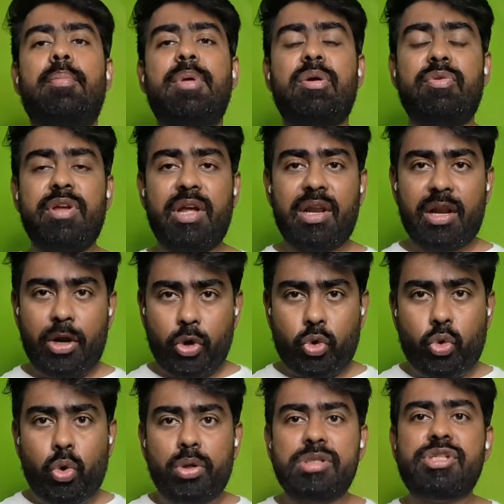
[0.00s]
మేము ఇల్లు
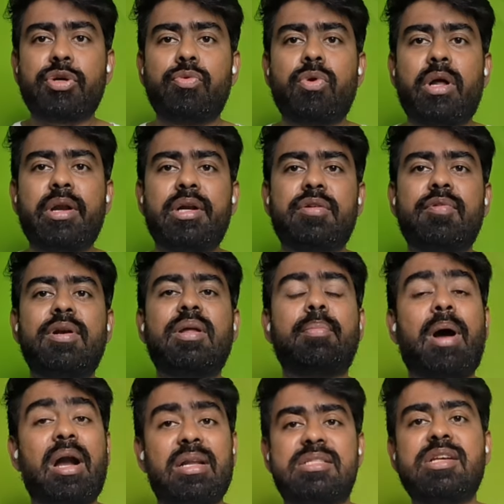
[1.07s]
కోల్చము అనేటువంటి
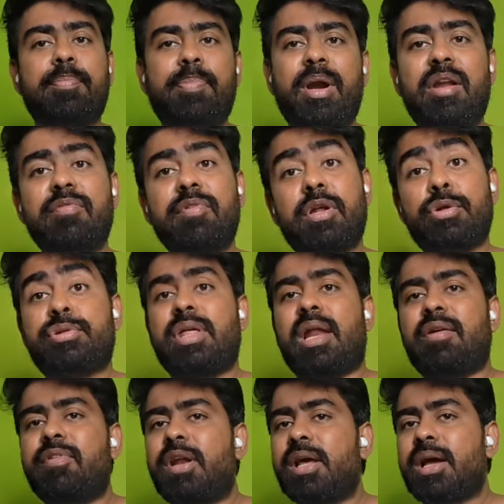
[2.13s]
మాట చెప్పేయడం వేరు తెర
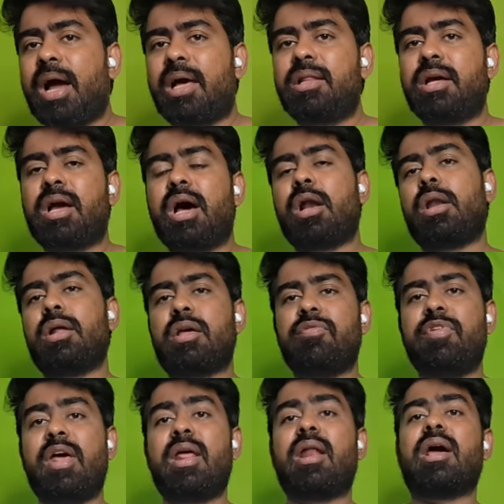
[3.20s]
వెనక అధికారులకి
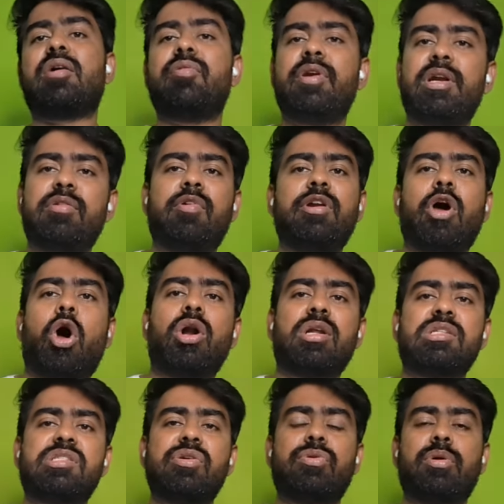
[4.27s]
వేరే రకమైనటువంటి
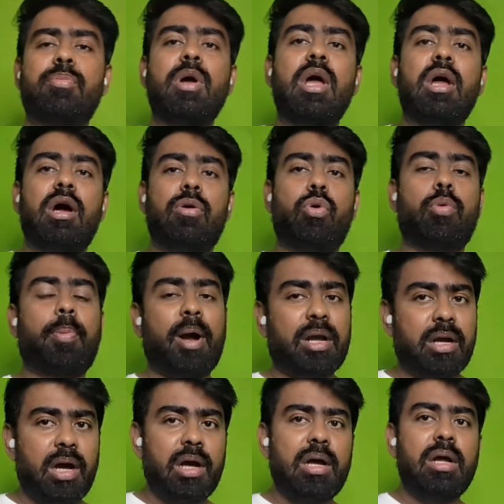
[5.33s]
ఆర్డర్స్ ఇవ్వటం ఒక
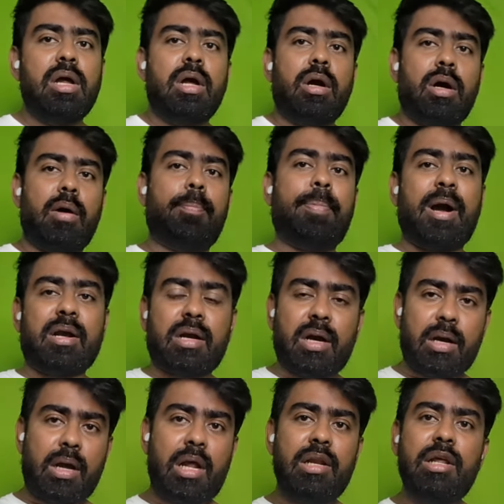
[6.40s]
పక్క
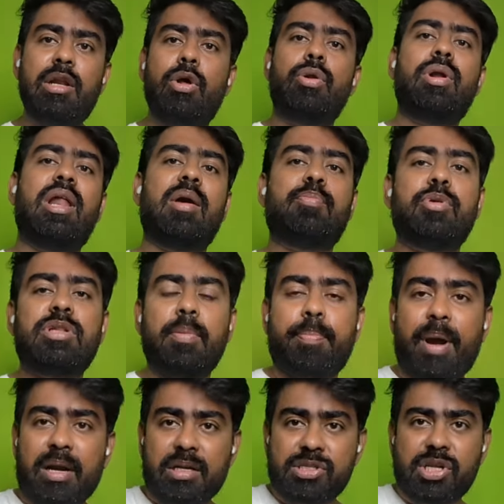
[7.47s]
పక్క గల్లీలోనో లేకపోతే
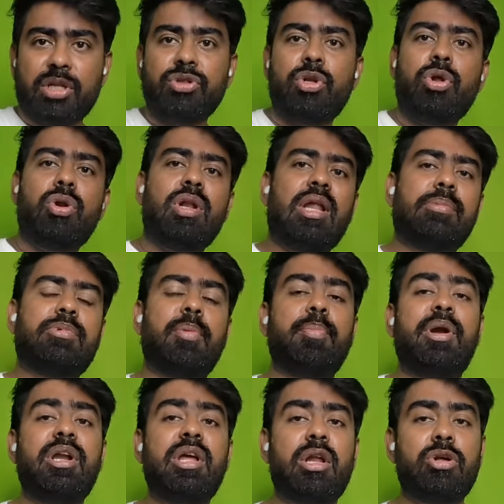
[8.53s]
పక్క సందులోనో లేకపోతే
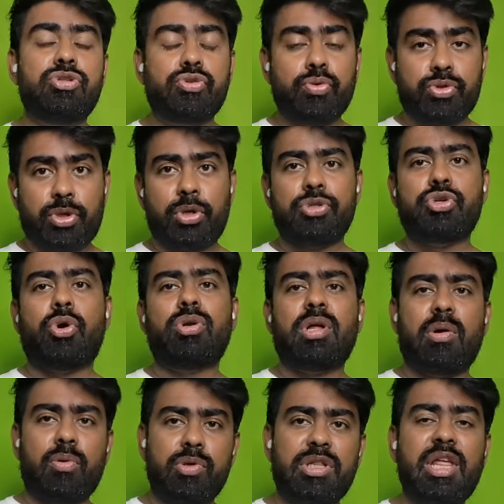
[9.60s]
మీడియాలో చూస్తున్న చోట
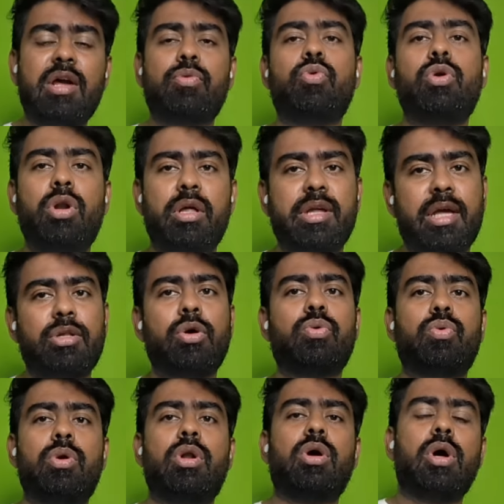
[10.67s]
ఇదే ఊళ్ళో ఏదో
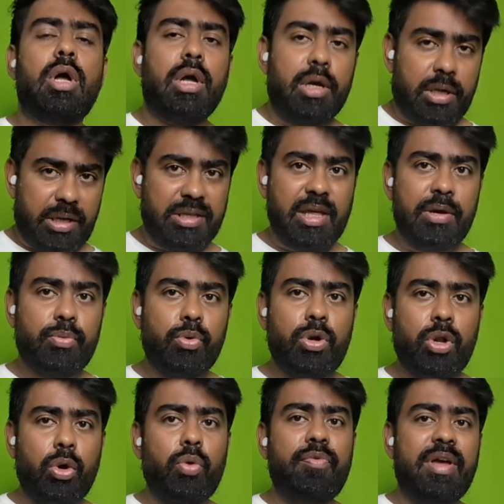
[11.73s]
ఊళ్ళో ఇదే
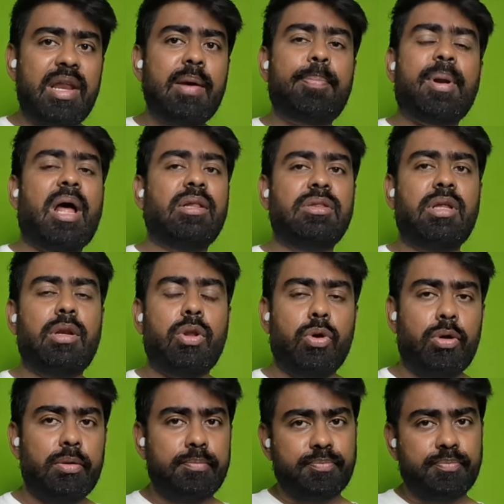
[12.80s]
ఊళ్ళో వేరే ప్రాంతంలో